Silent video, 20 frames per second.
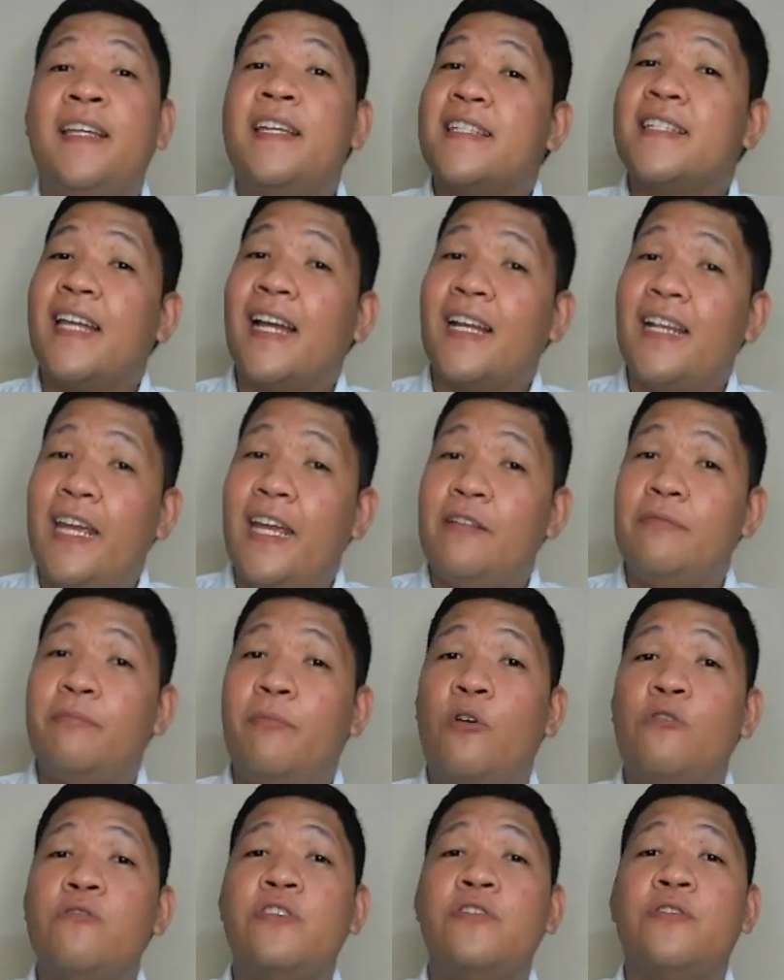Sa Clade
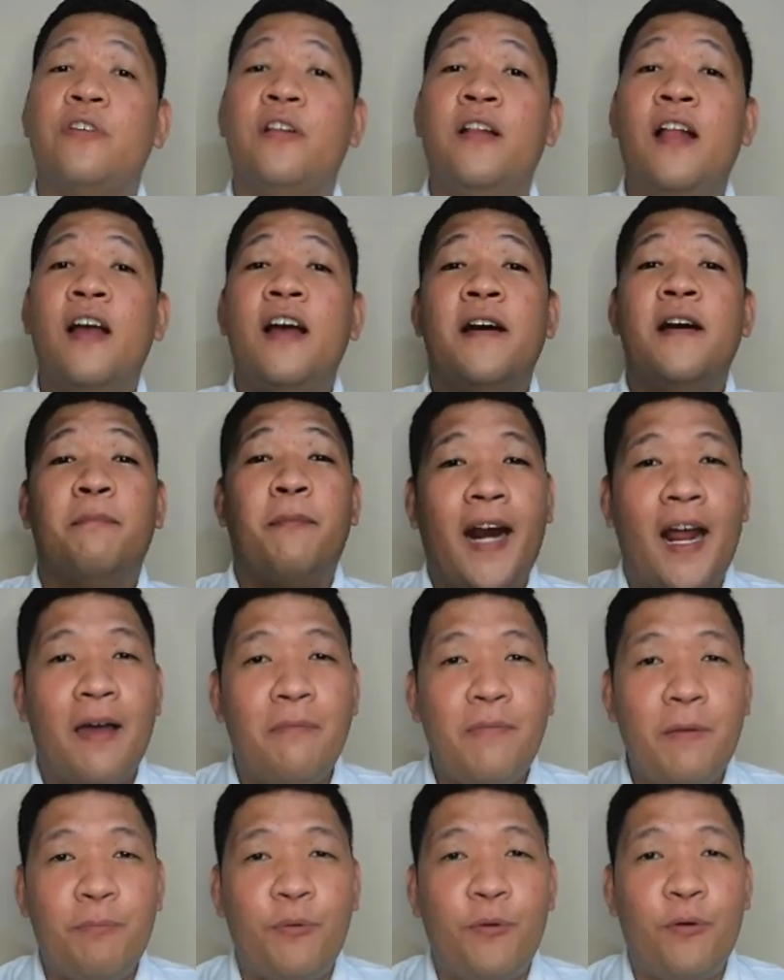module,
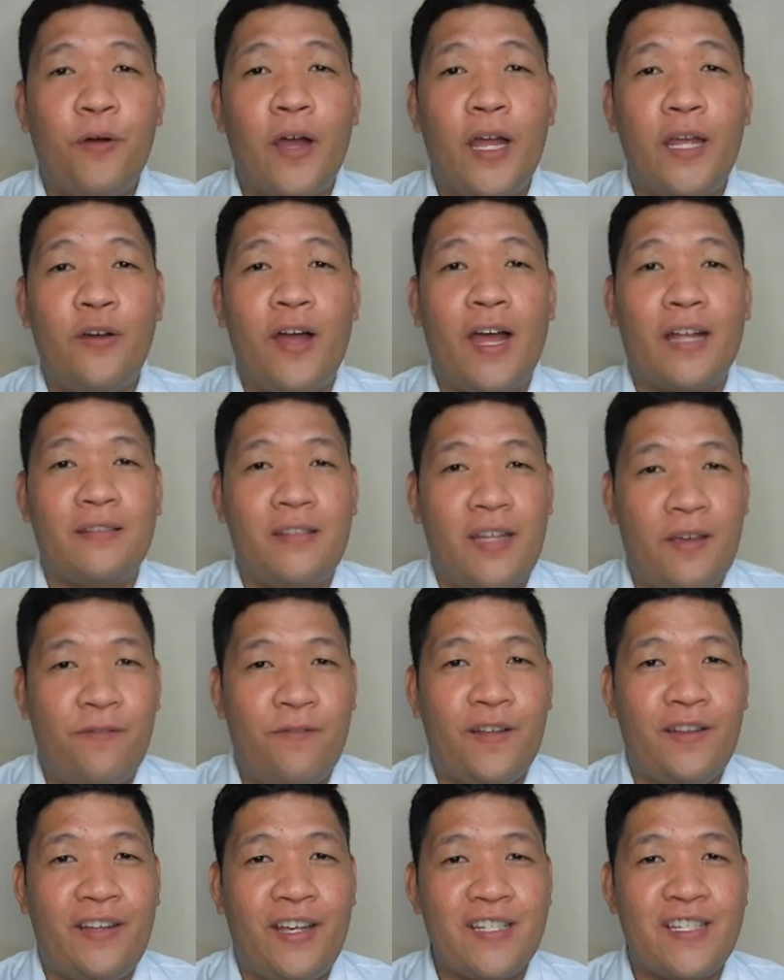marami po kayong
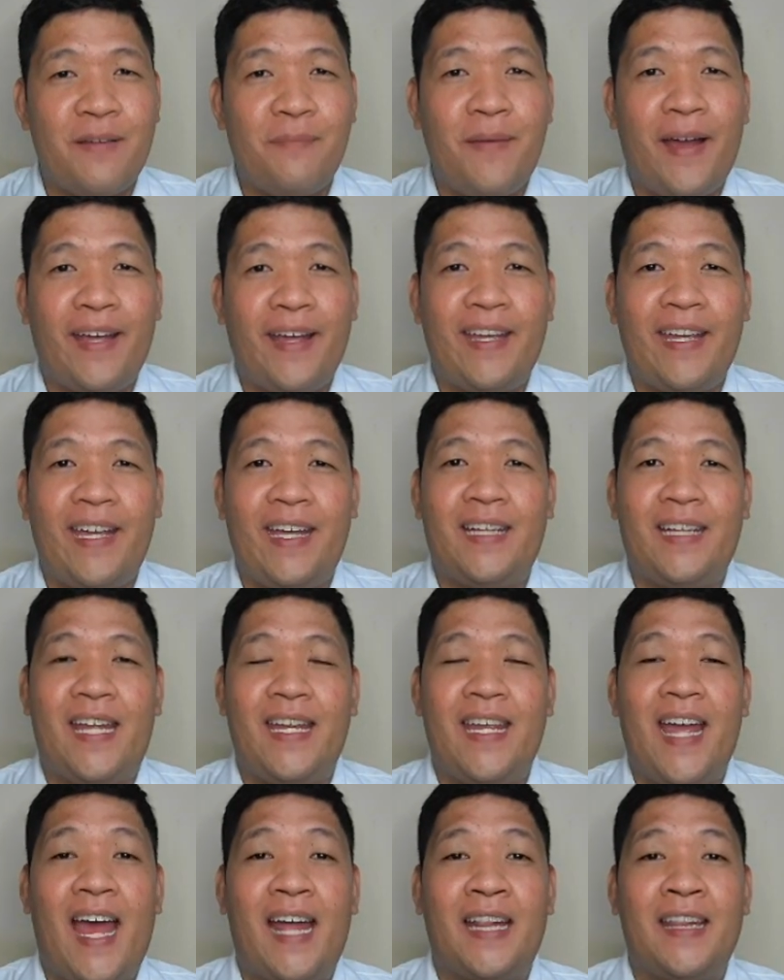activities na makikita
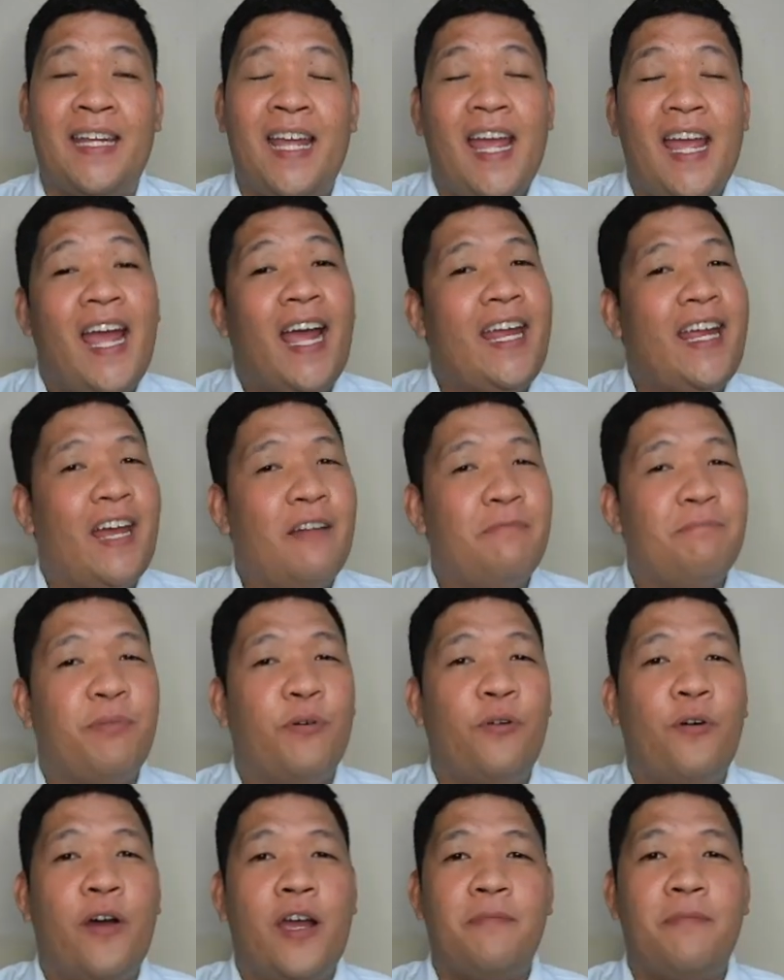dyan. Iyan
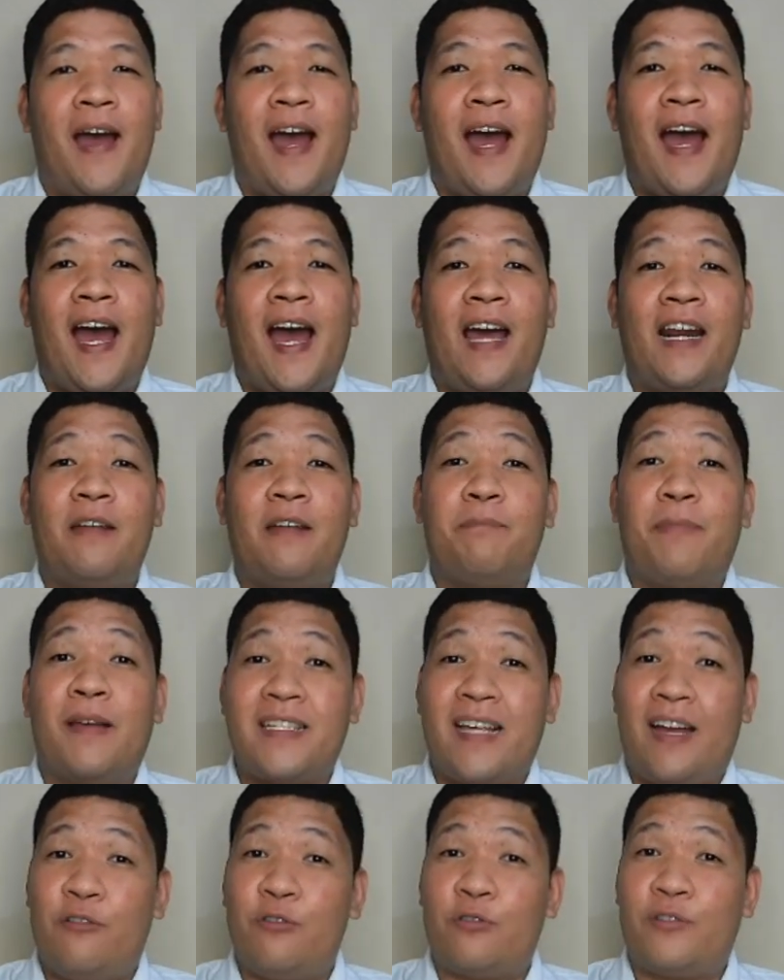po ay maaaring
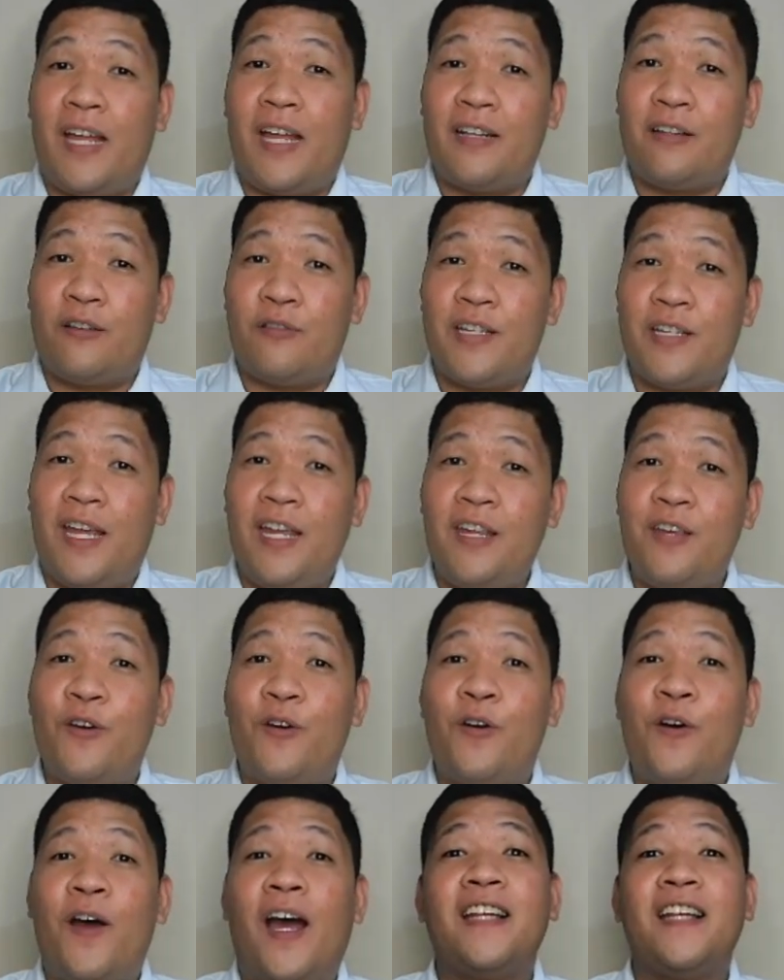pasagutan ko sa
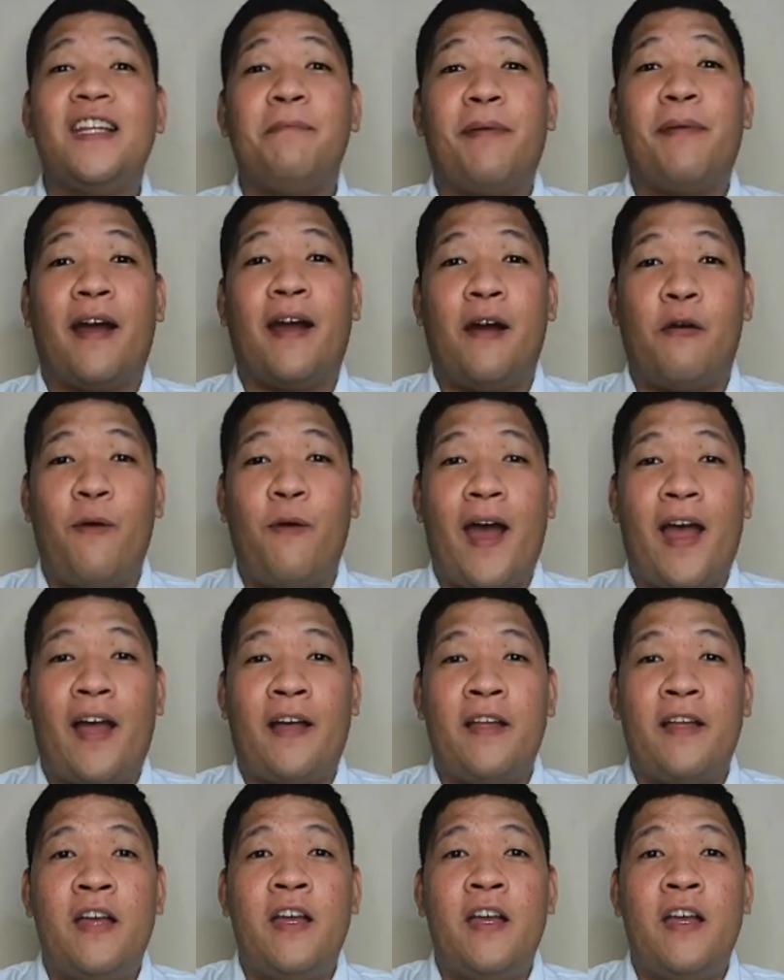inyo at ipagawa.